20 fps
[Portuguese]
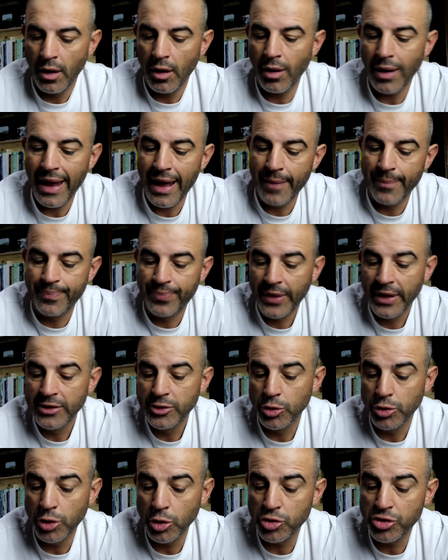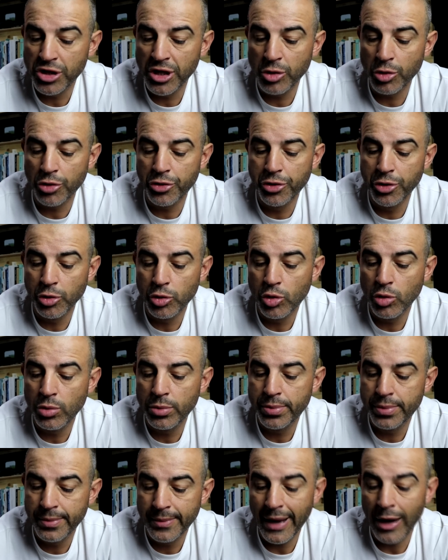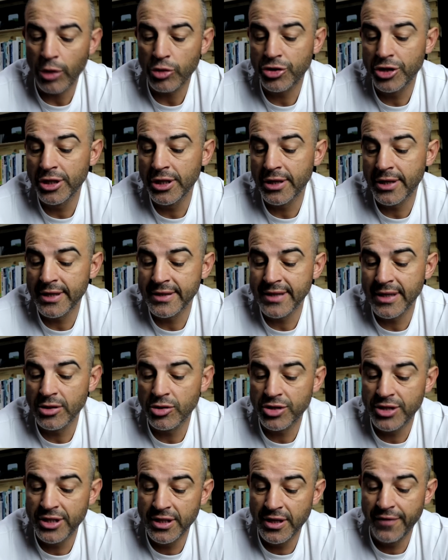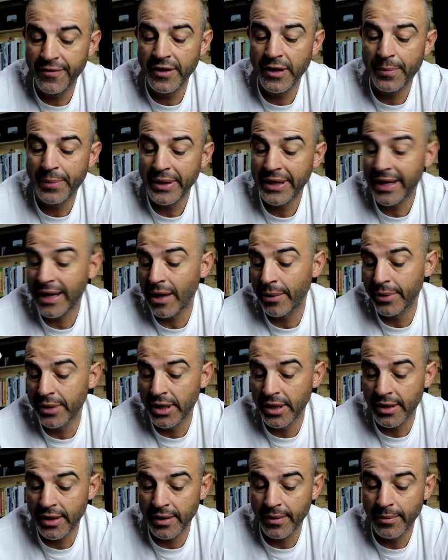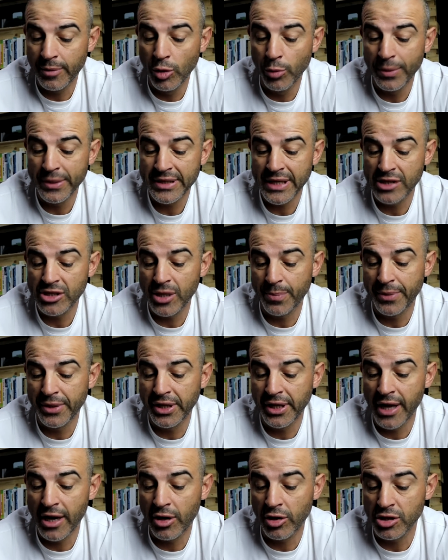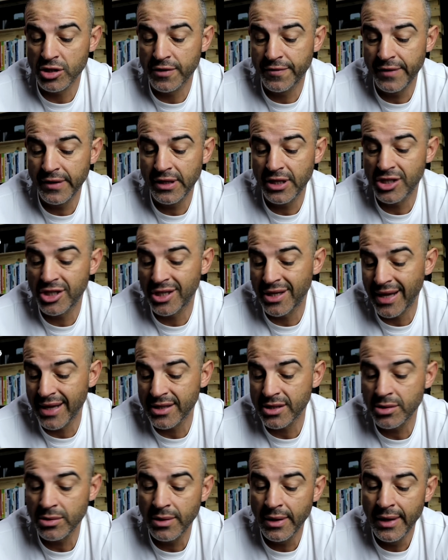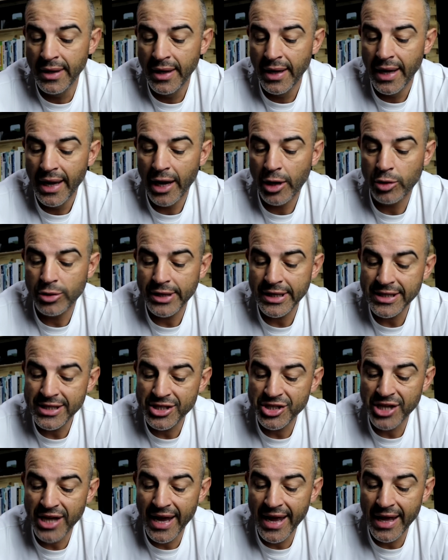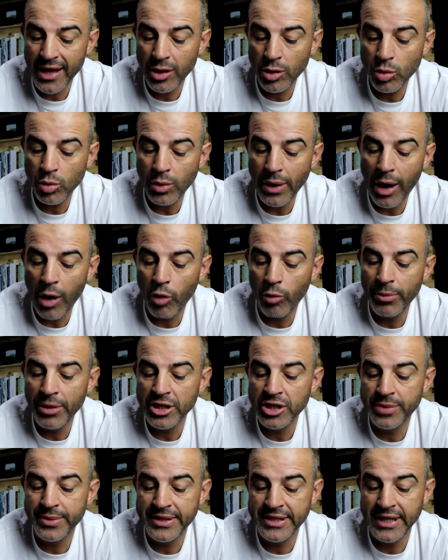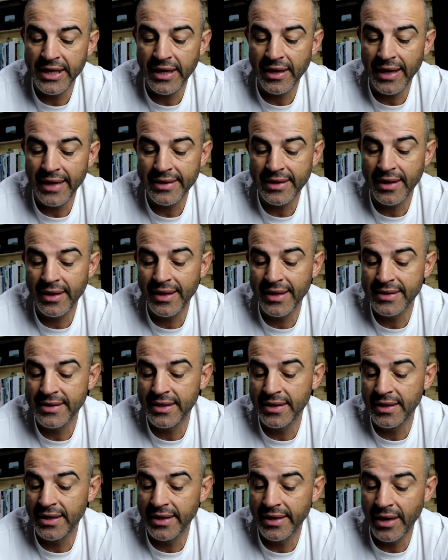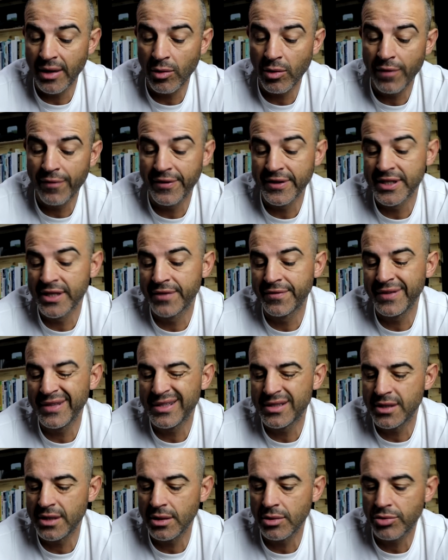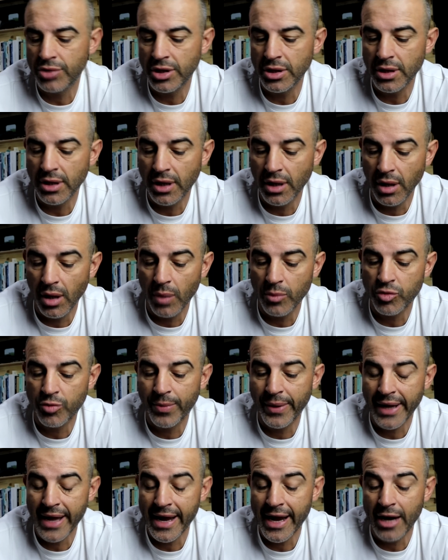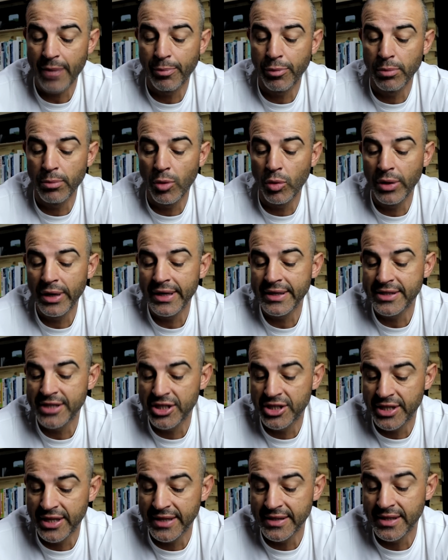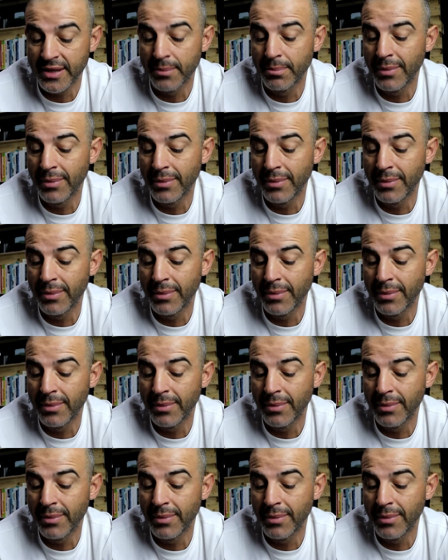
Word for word: Olá, sou teu seguidor de YouTube. Aos 33 anos decidi vir a praticar BTT. No passado já pratiquei crossfit e ginásio. Acontece que já ando há um mês de bicicleta, dia sim, dia não, a fazer 25, 30 km para ganhar pulmão e resistência.